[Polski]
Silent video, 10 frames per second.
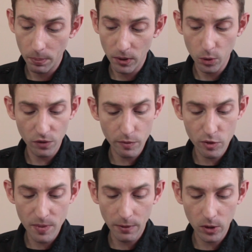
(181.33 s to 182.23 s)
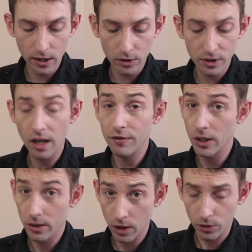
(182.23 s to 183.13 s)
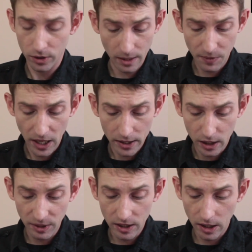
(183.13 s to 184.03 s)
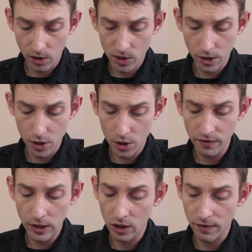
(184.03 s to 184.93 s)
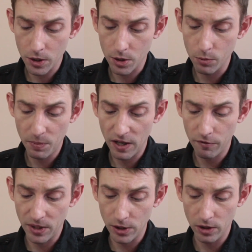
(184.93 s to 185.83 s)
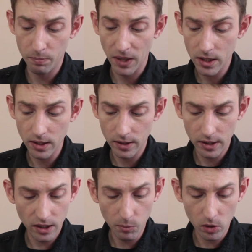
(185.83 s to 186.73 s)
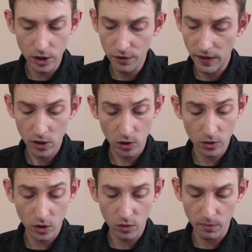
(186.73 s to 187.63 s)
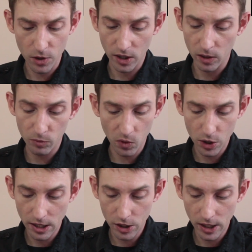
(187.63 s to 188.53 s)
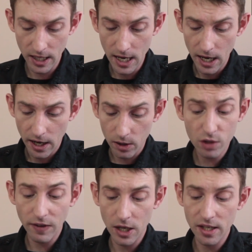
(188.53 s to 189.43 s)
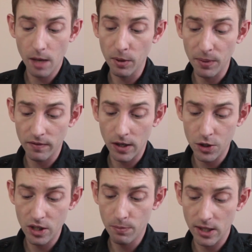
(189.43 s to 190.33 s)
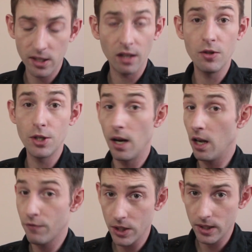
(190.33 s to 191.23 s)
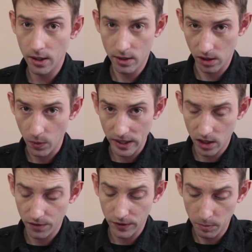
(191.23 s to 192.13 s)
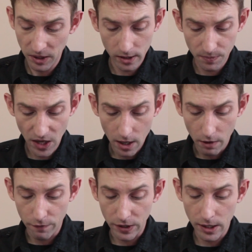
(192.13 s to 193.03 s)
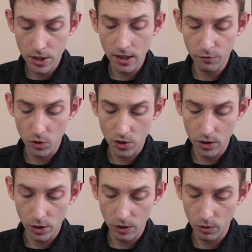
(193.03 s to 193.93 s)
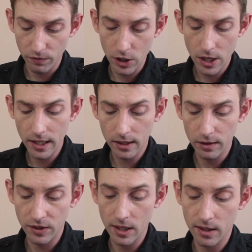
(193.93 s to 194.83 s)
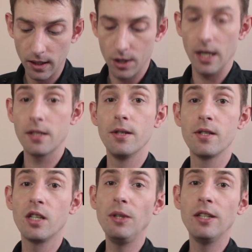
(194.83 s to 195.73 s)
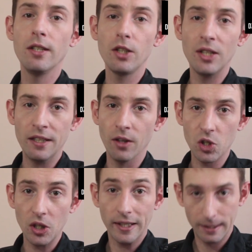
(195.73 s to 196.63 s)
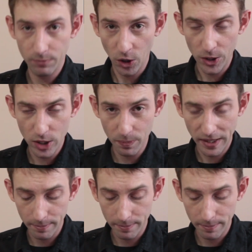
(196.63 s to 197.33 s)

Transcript: o pokój wybrzmiało tego dnia wielokrotnie. Gminnej Drodze Krzyżowej towarzyszył śpiew pieśni pasyjnych i modlitwa koronką do Bożego Miłosierdzia. Rozważania poprowadzili przedstawiciele wszystkich sołectw gminy. W wydarzenie włączyli się również aktywnie strażacy z gminnych jednostek OSP.